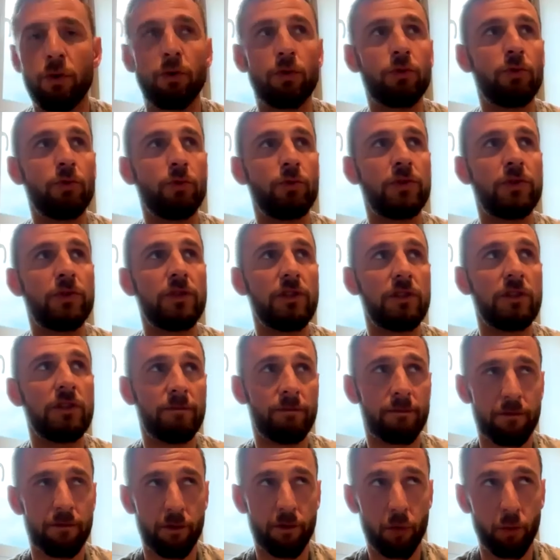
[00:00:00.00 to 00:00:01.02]

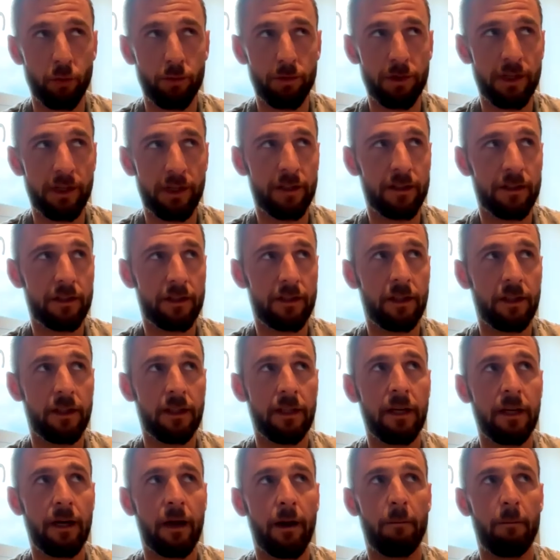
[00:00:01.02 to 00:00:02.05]
kontuzji w klubie.
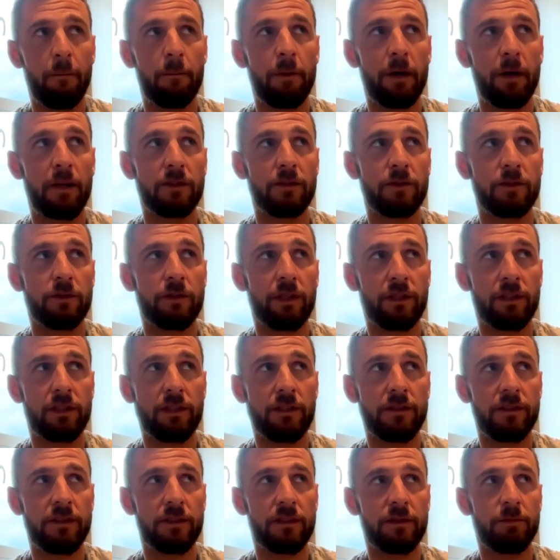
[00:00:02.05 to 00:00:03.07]
Bardzo taki
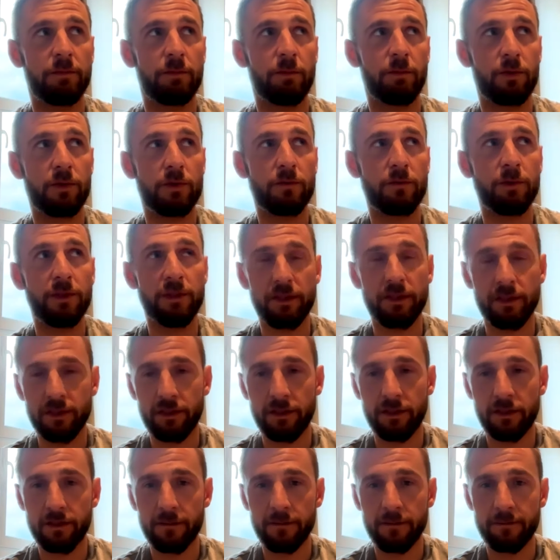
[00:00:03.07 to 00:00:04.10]
zespół
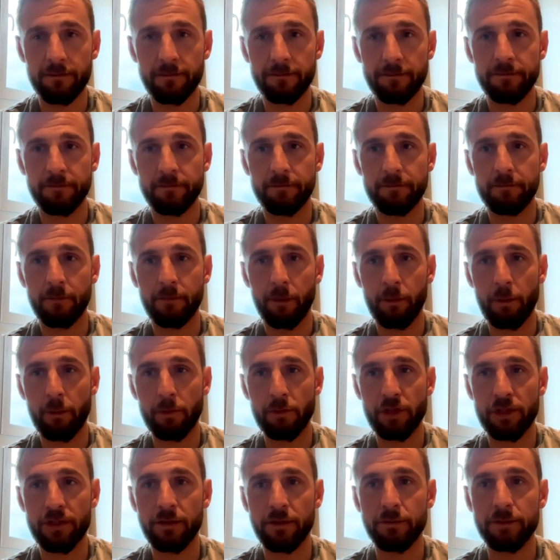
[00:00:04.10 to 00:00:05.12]
rozbity po
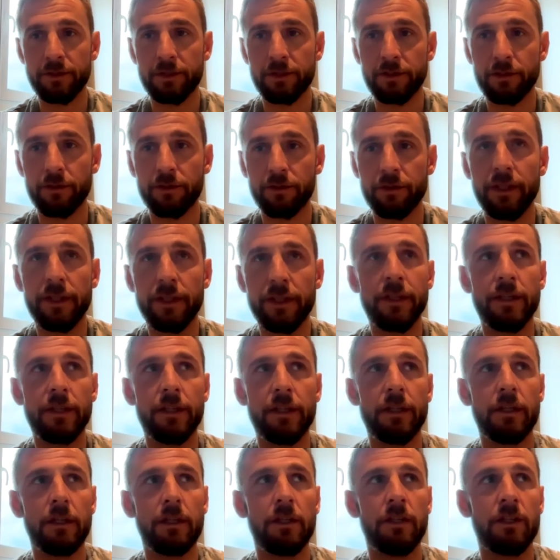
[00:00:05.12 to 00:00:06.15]
poprzednim sezonie
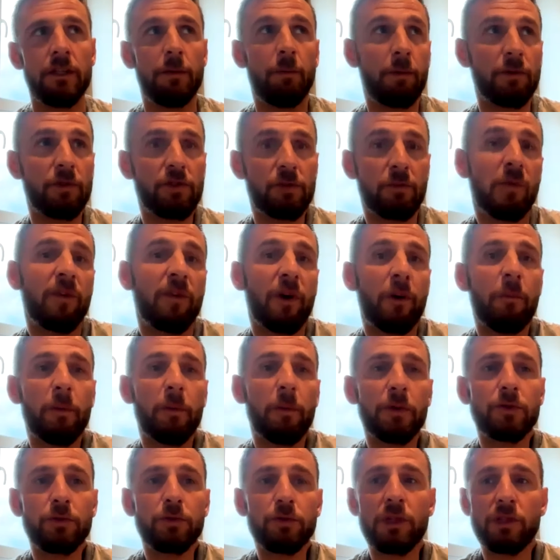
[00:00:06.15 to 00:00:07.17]
i potrzebowałem po
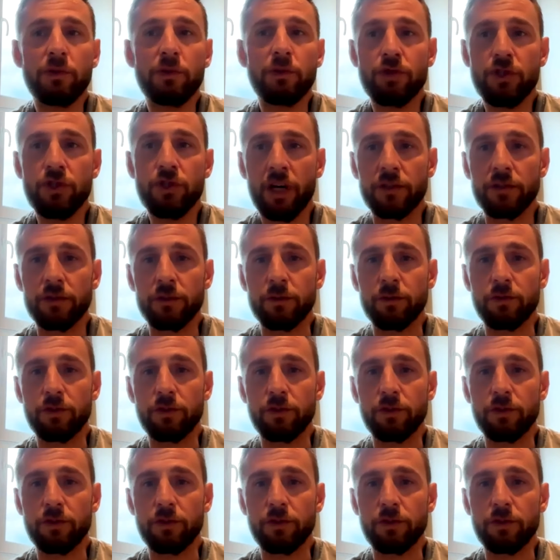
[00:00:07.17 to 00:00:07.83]
prostu na to czasu.